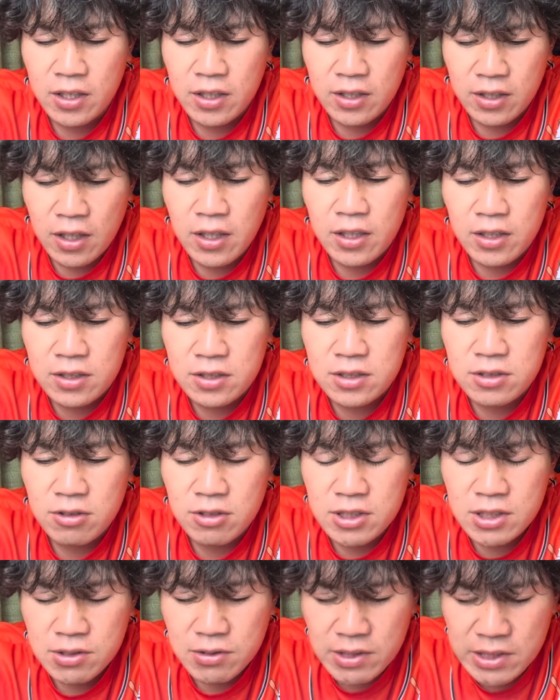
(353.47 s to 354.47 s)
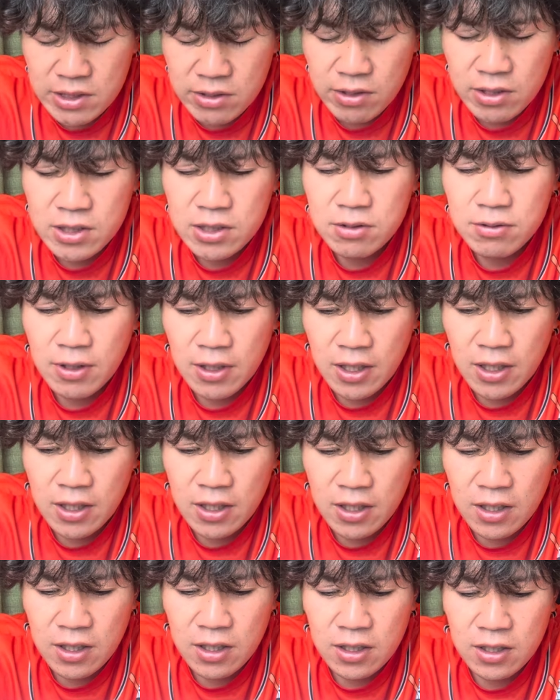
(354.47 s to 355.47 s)
ね、じわじわじわじわね、
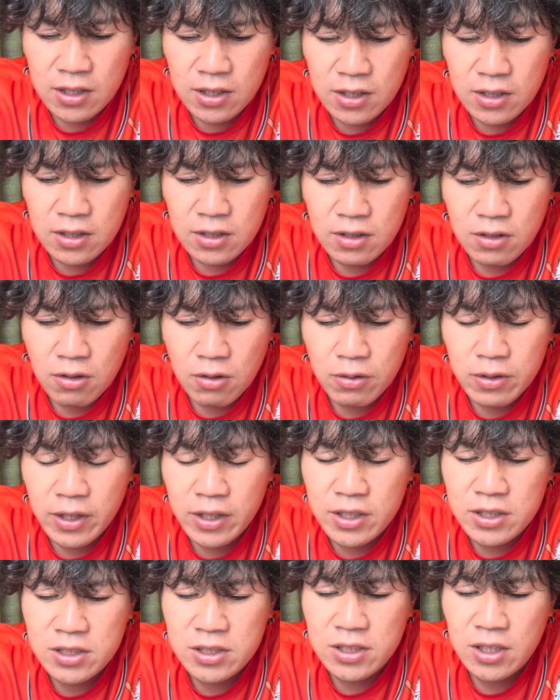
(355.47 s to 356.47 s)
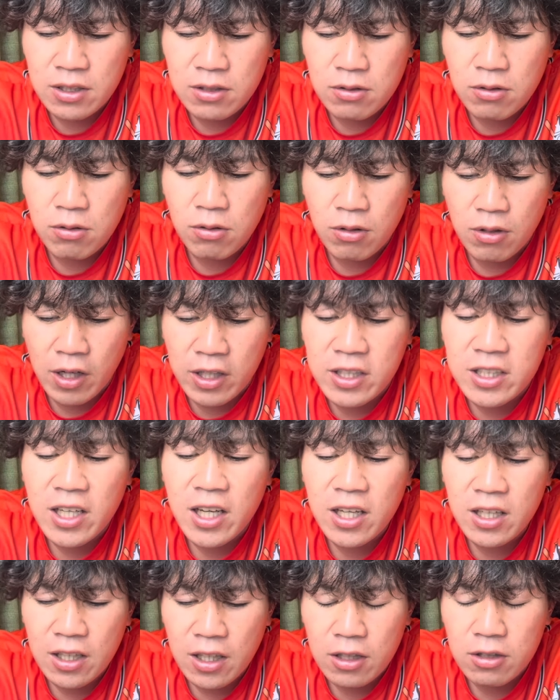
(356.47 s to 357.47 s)
えー、攻撃していく方が
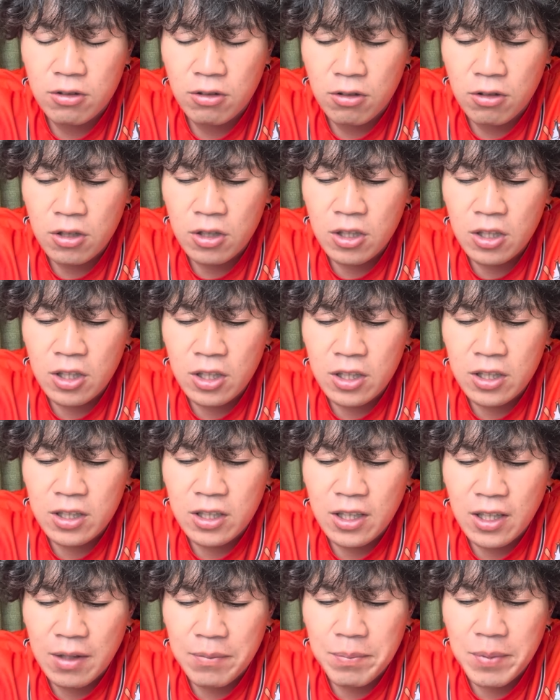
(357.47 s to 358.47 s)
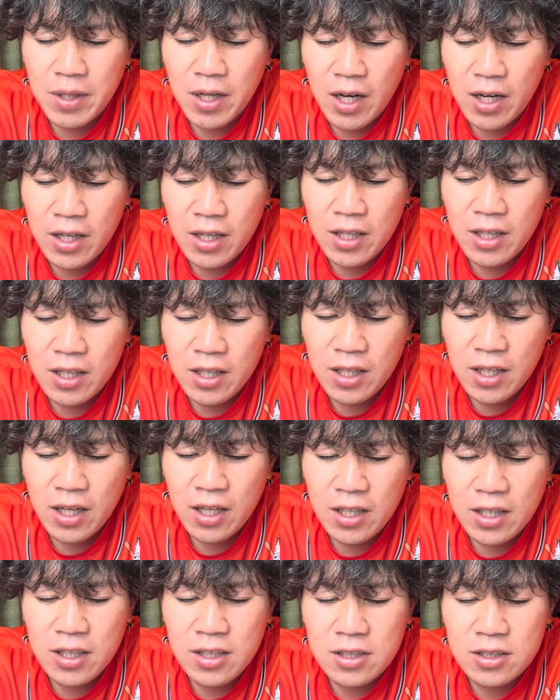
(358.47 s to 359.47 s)
嫌やなと。だからやっぱりあれが
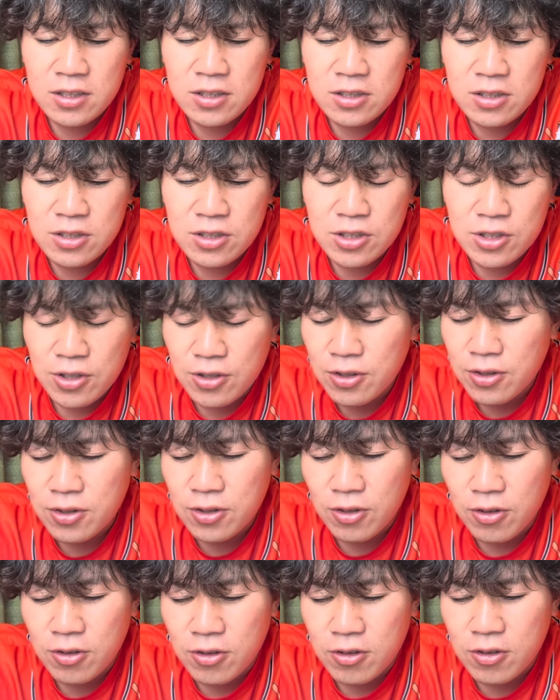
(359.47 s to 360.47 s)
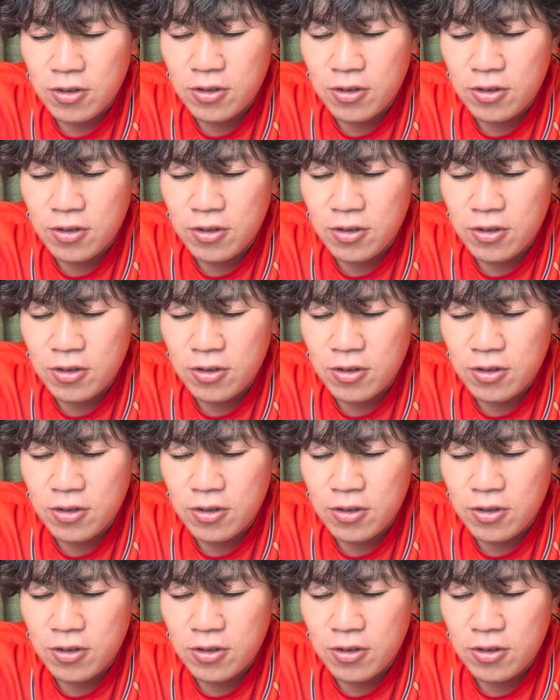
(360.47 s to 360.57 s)
ね、ちょっと、